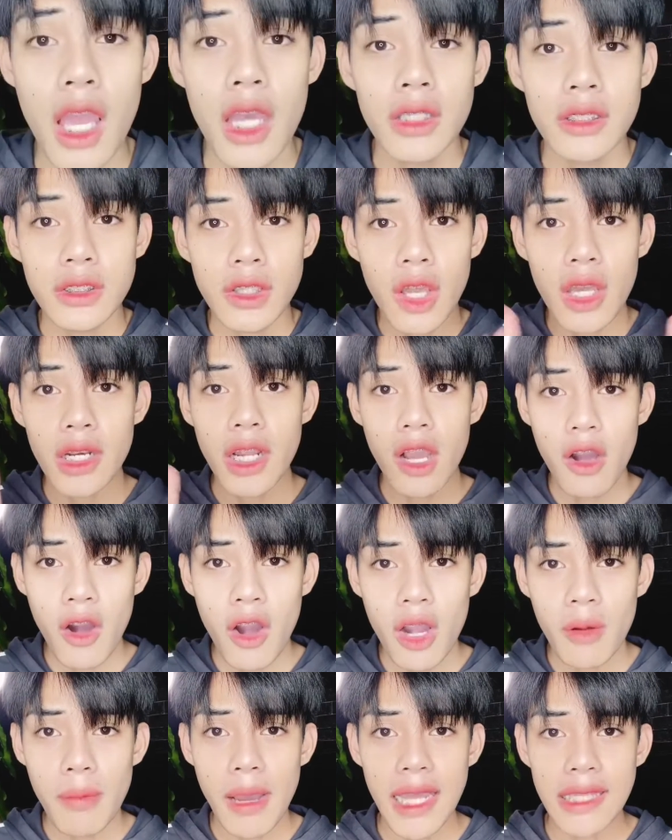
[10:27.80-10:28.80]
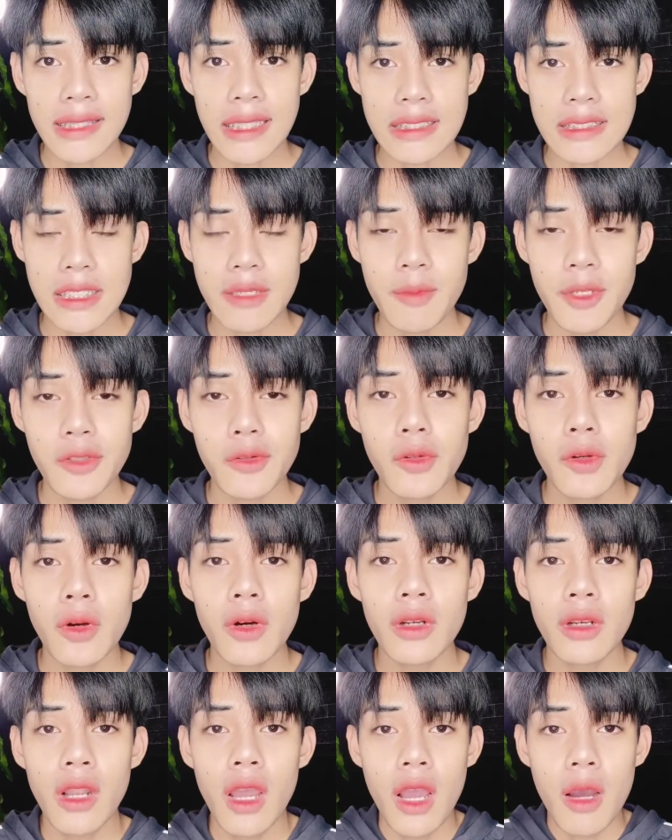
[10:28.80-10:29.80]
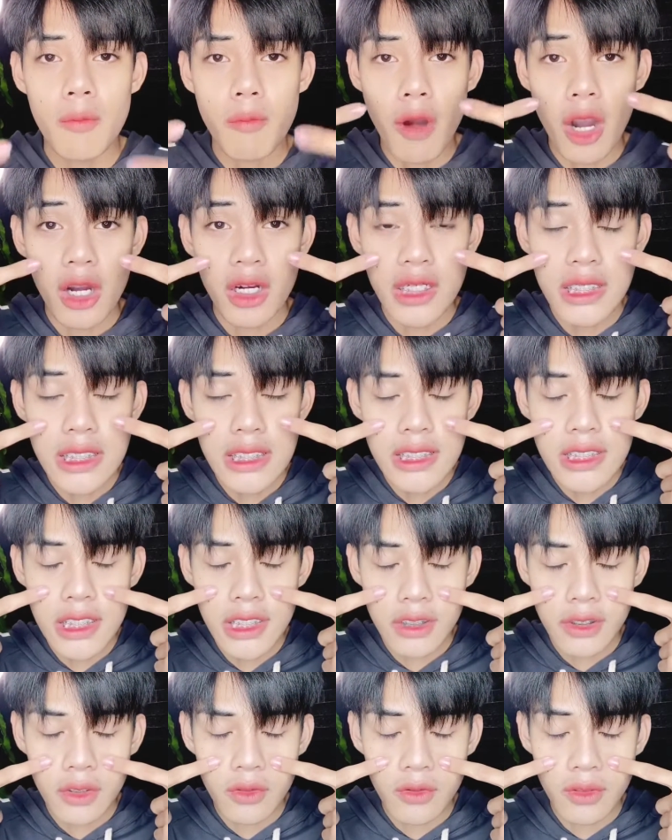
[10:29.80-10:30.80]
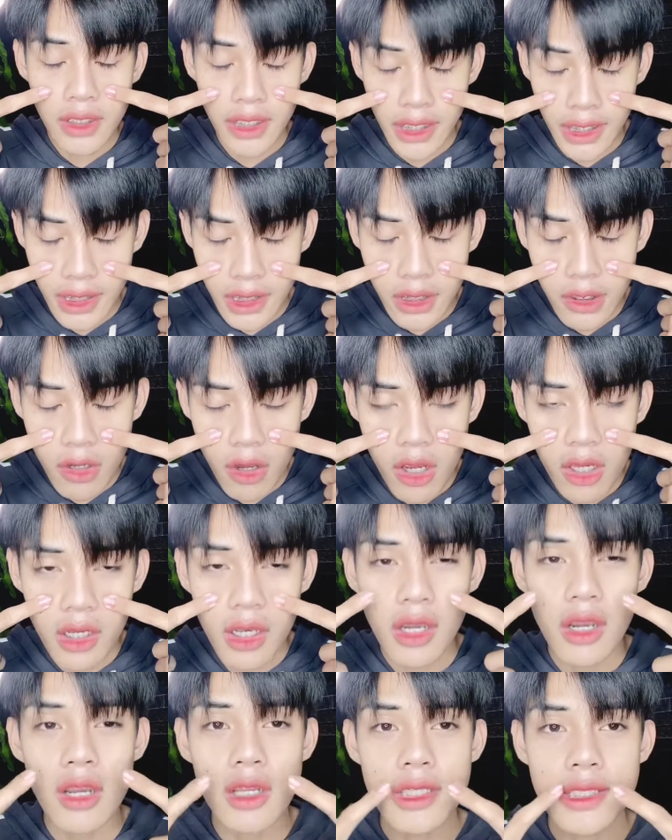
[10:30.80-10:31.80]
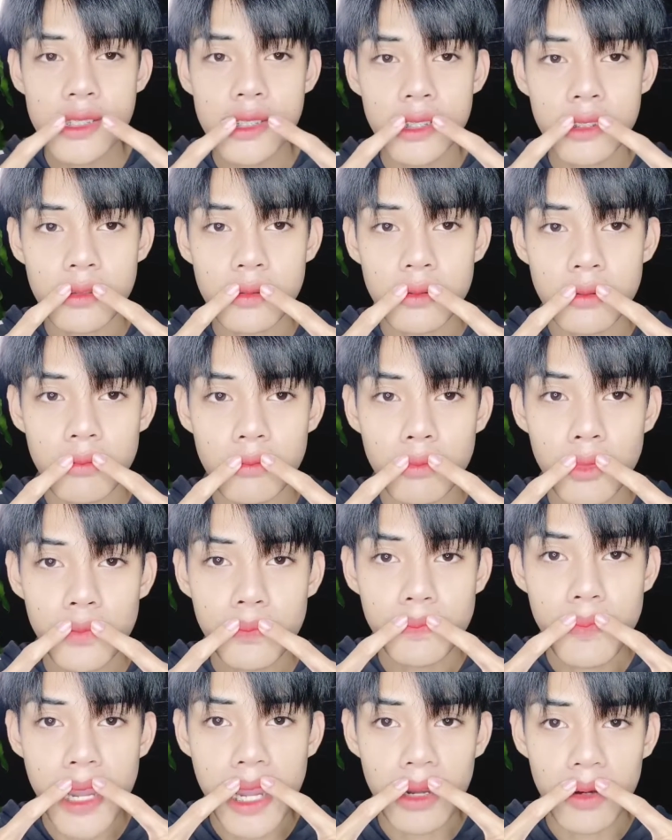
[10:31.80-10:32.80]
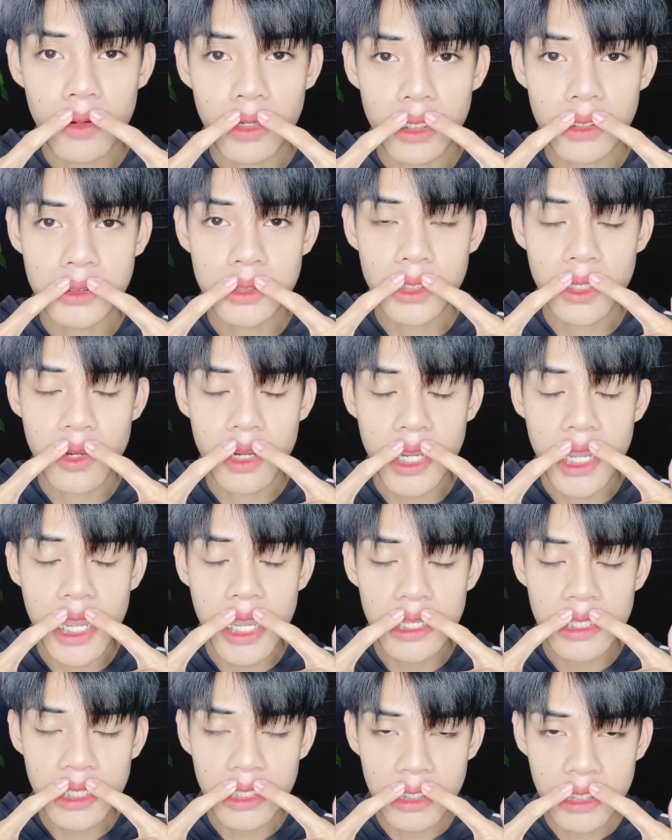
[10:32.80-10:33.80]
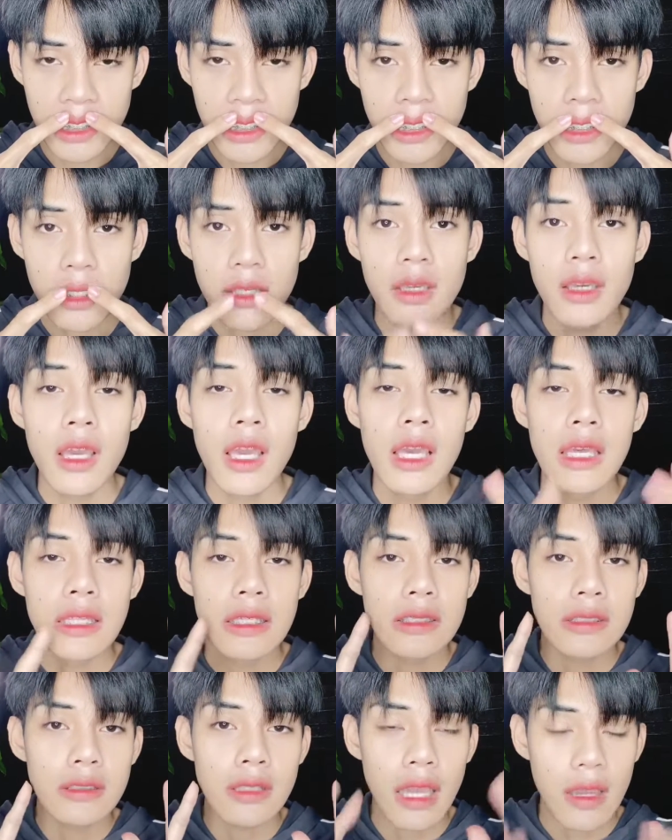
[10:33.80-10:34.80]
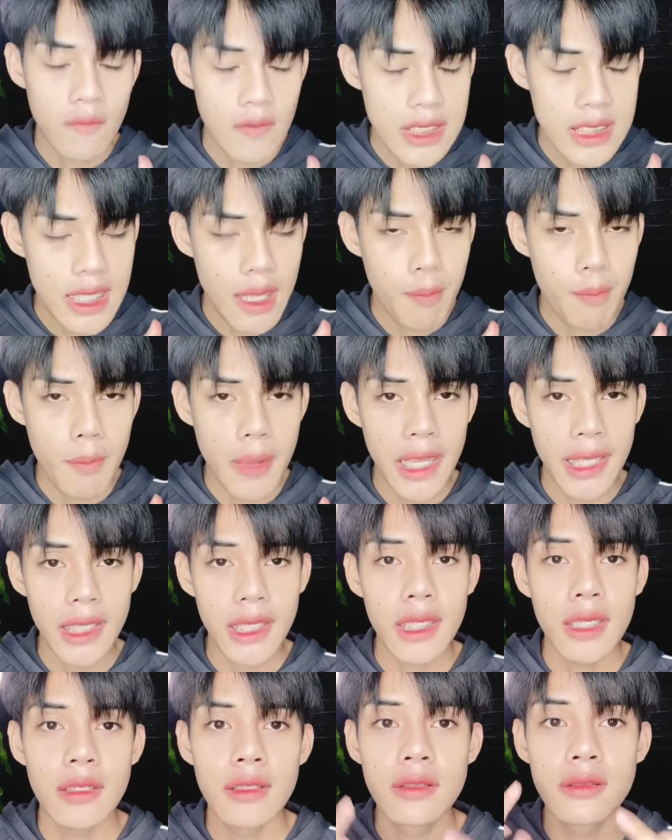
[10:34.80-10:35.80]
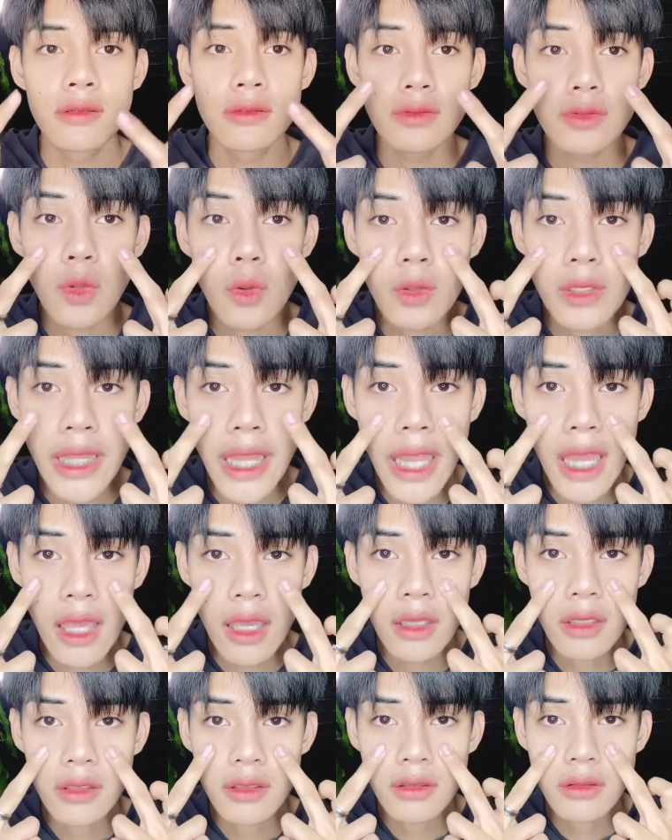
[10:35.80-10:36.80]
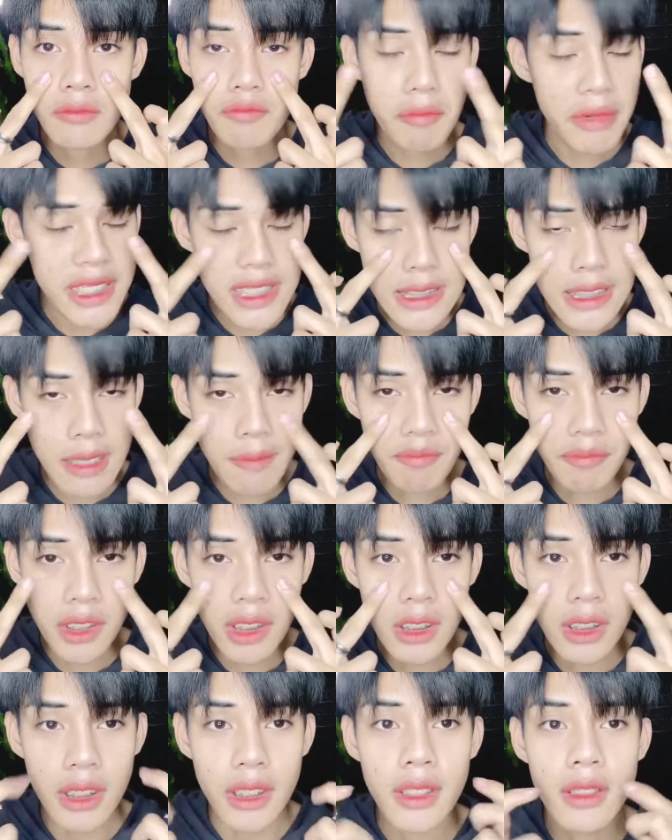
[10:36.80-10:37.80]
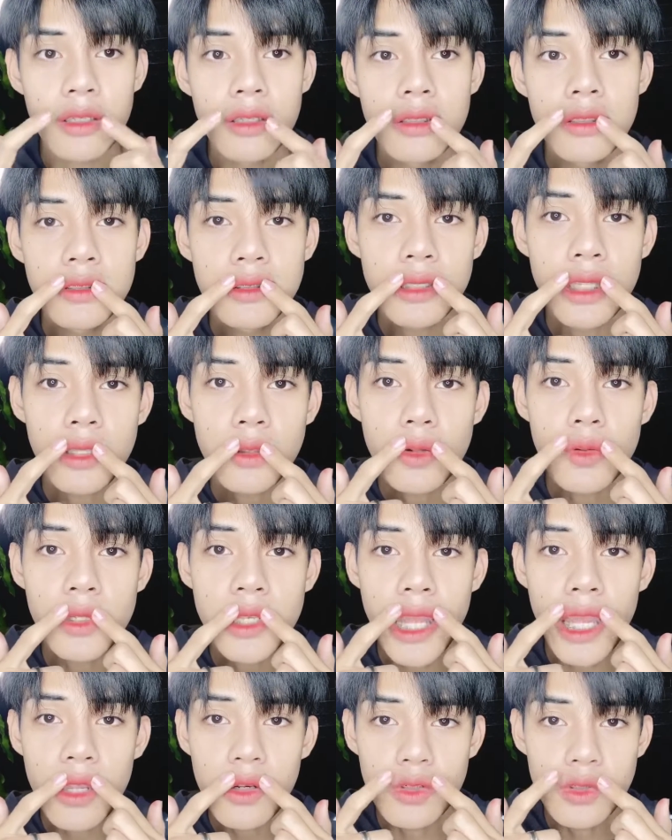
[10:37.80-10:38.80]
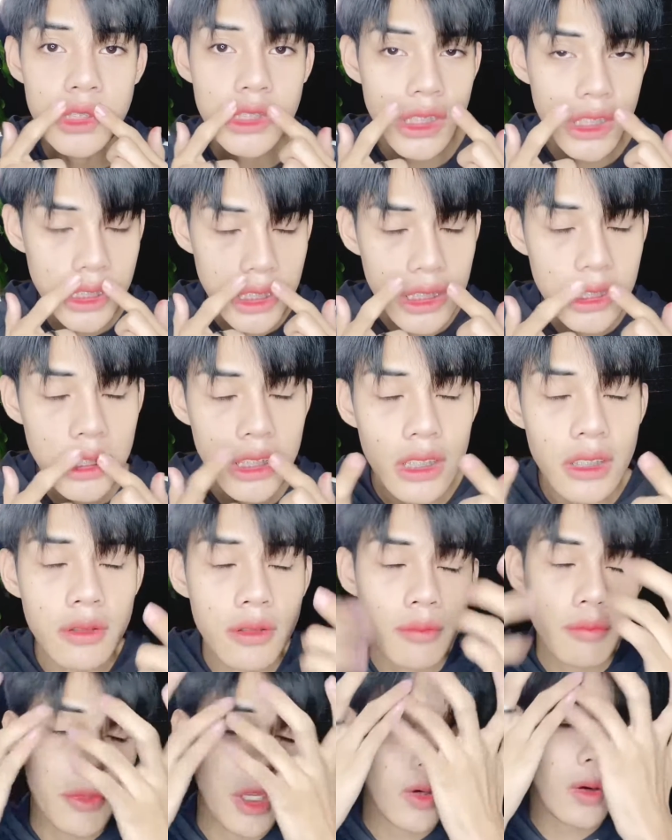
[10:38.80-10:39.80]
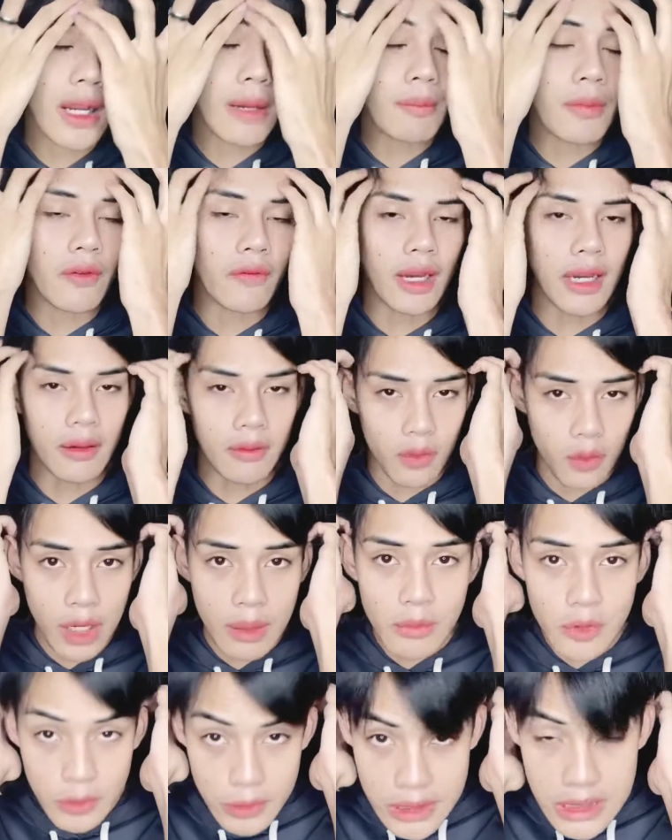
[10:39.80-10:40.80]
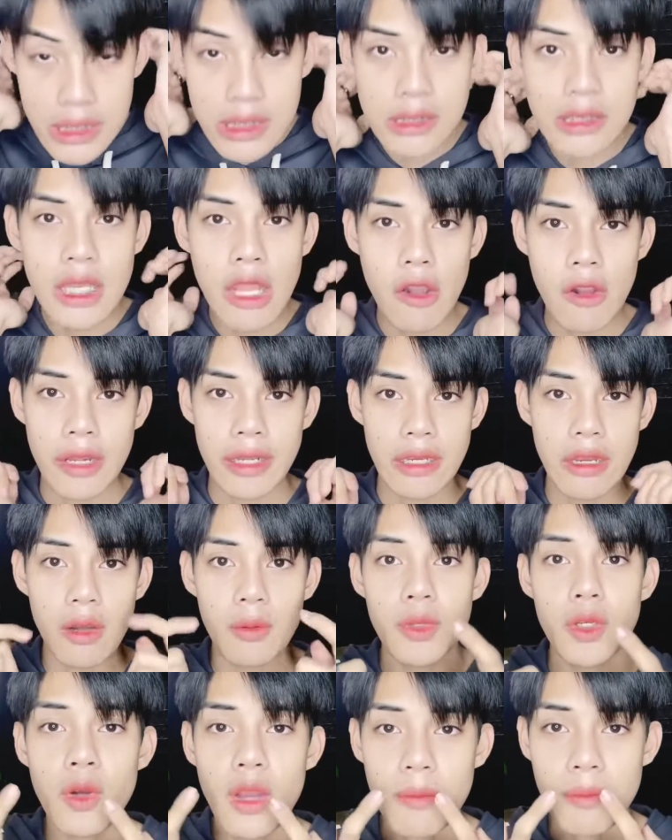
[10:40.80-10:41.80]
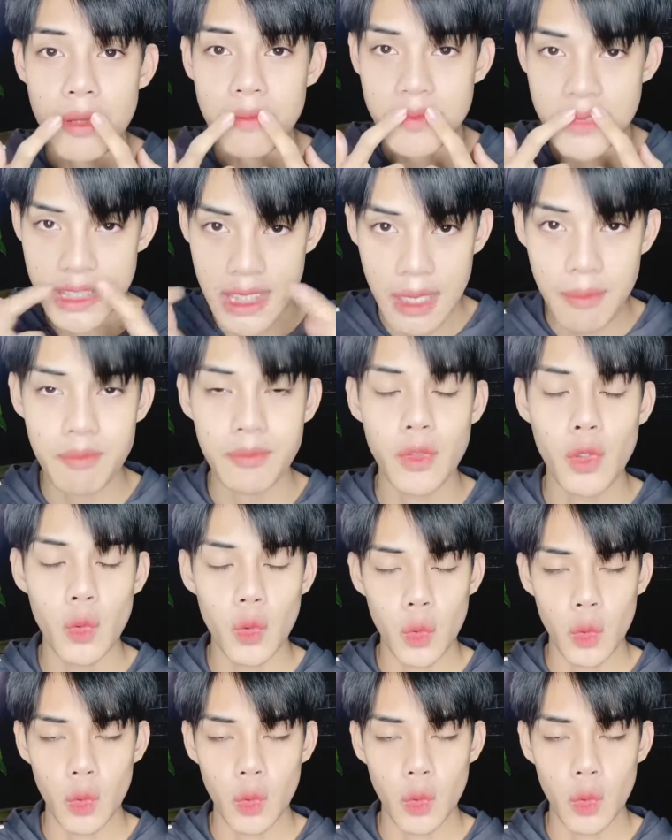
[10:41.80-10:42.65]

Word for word: ตอนเข้าห้องผ่าตัดใช่ไหมทุกคนหมอก็จะฉีดตรงนี้เนาะแล้วก็ฉีดมุมปากของเราสองข้างอย่างนี้ถามว่าเจ็บไหมตรงเนี้ยไม่เจ็บเลยแต่ตรงเนี้ยรู้สึกนิดนึงมีความแบบว่าความรู้สึกหน่อยเนาะมีความแบบเจ็บอยู่